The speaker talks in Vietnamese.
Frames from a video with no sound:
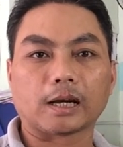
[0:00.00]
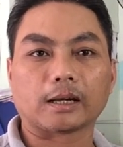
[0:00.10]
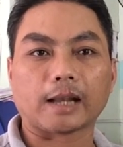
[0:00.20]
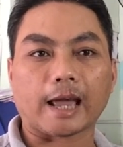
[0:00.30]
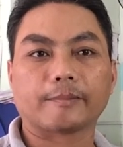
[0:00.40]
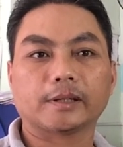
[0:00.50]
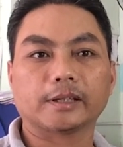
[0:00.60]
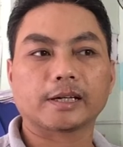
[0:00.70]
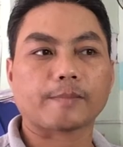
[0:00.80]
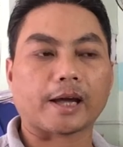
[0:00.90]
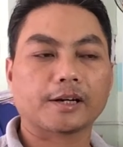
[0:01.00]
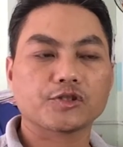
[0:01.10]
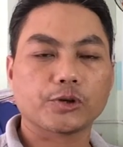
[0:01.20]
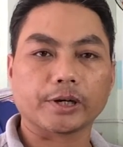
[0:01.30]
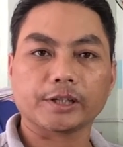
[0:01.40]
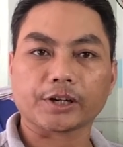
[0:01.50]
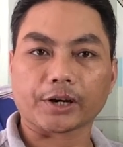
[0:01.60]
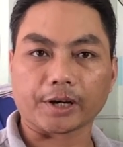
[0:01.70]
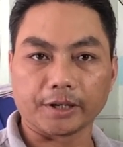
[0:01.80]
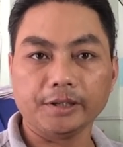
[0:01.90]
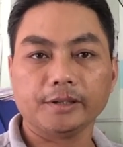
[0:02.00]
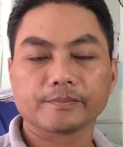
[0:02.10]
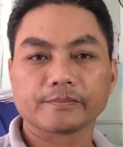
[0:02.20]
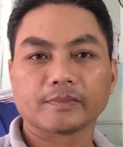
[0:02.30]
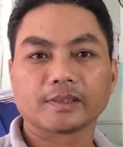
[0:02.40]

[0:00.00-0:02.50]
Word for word: à, làm thì các bạn nên suy nghĩ thật là kỹ